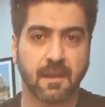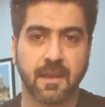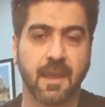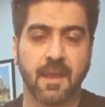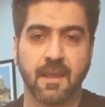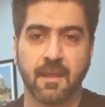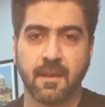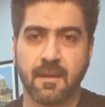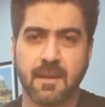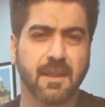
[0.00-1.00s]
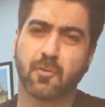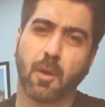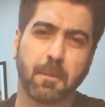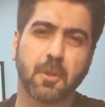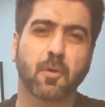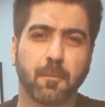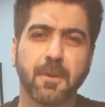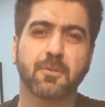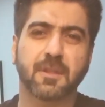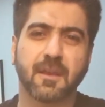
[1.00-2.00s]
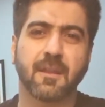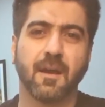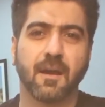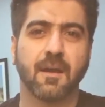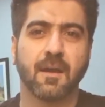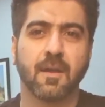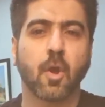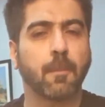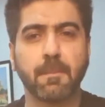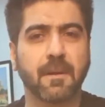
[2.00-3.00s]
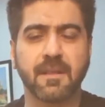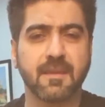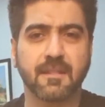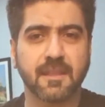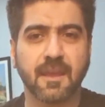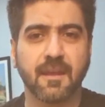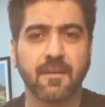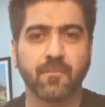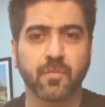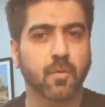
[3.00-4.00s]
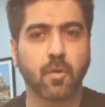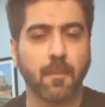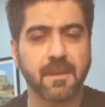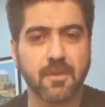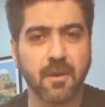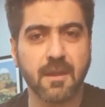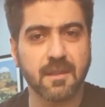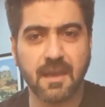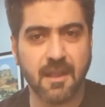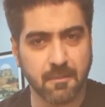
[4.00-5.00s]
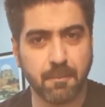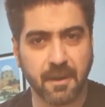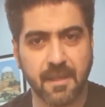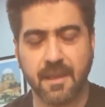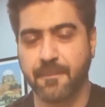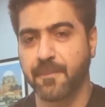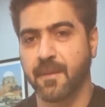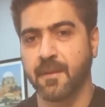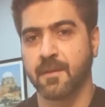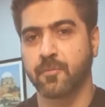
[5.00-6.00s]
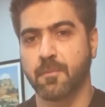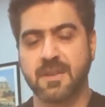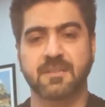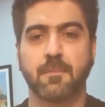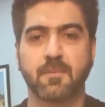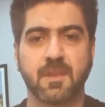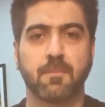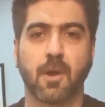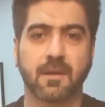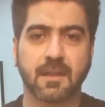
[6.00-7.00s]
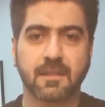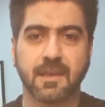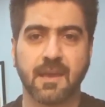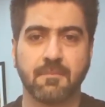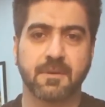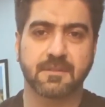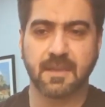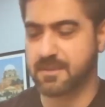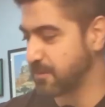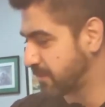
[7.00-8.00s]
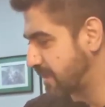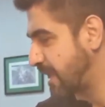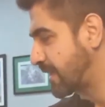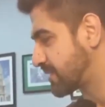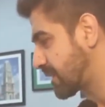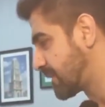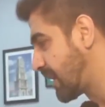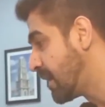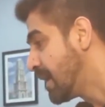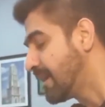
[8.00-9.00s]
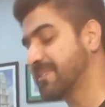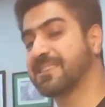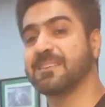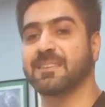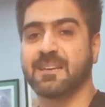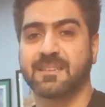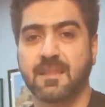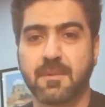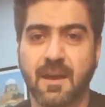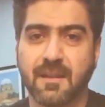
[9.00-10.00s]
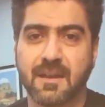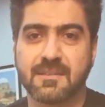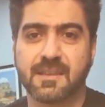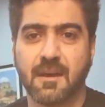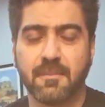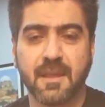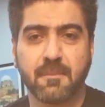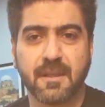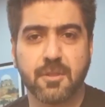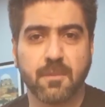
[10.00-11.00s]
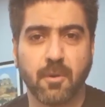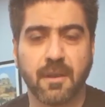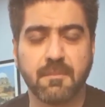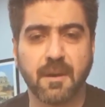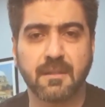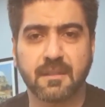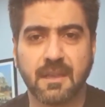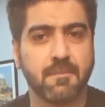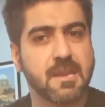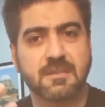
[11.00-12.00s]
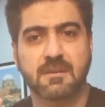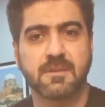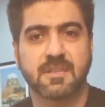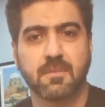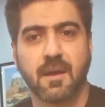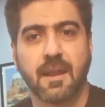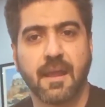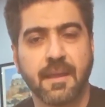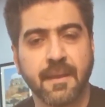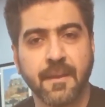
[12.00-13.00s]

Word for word: लग गए हैं लेकिन कॉपी तो कॉपी होती है ना कॉपी पकड़ी जाती है तो कॉपियां जो है इनकी आज हम पकड़ेंगे तो मेरे साहब ने मुझे ब्लॉक कर दिया है मर्जी है जी उनकी क्या कर सकते हैं इसके साथ साथ इमरान खान साहब ने एक बड़ी अजीबो गरीब बात की है मेरी समझ से बाहर है